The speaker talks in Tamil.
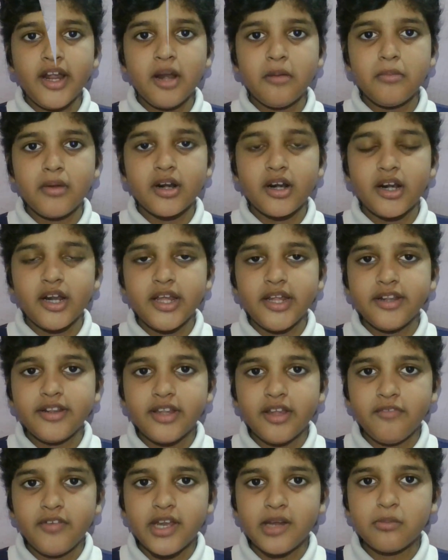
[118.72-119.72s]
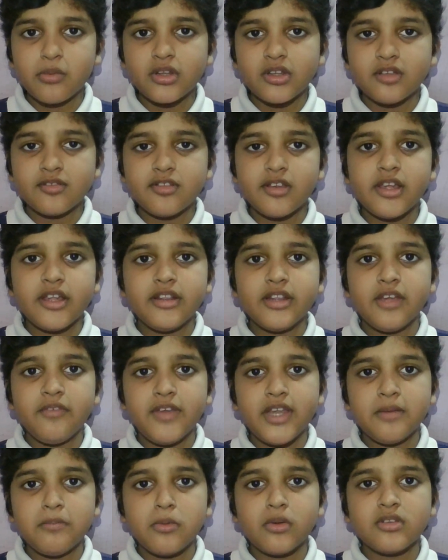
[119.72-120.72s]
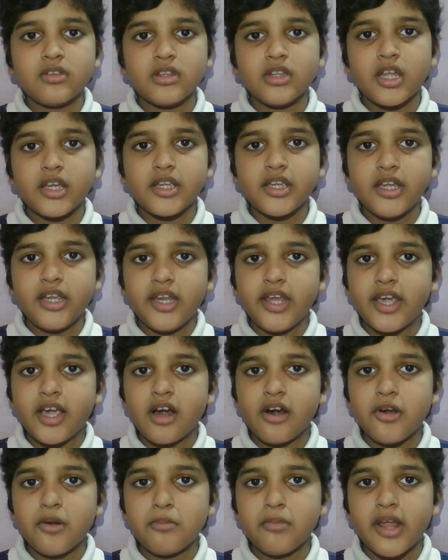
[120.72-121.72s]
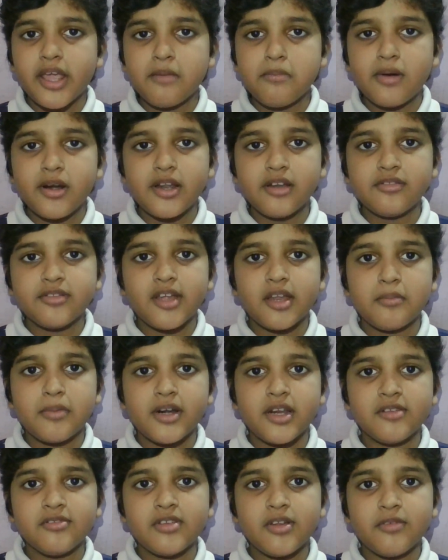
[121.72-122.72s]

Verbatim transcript: நண்பர்களே இந்த வீடியோ முடிஞ்சிச்சு இந்த வீடியோ பிடிச்சிருந்தா கீழே காணும் லைக் பட்டன் ஷேர் பட்டன்